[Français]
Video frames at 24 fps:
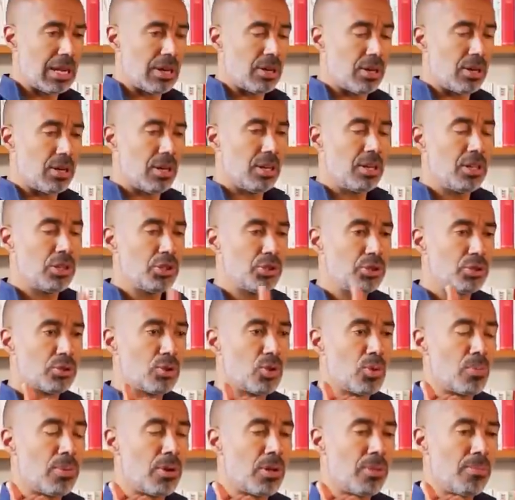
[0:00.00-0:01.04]
Alors, un, je ne
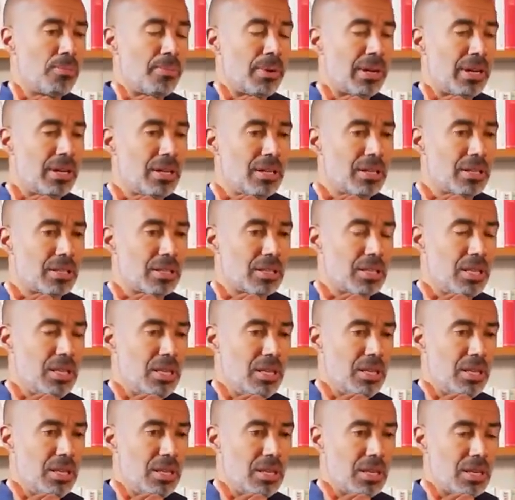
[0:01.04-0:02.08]
comprends pas
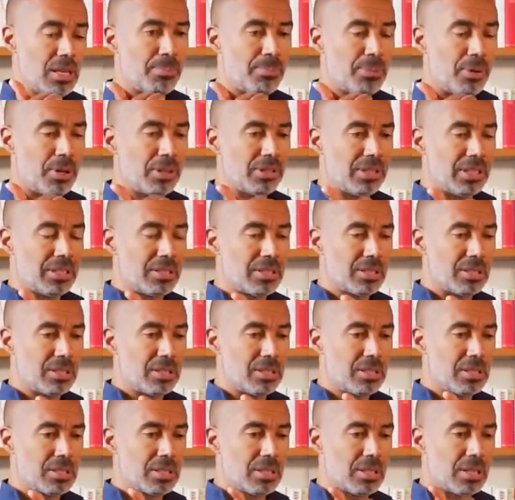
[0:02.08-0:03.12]
qui porte
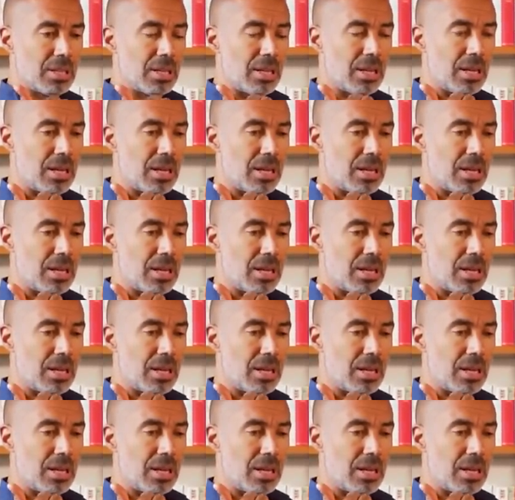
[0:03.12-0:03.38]
atteinte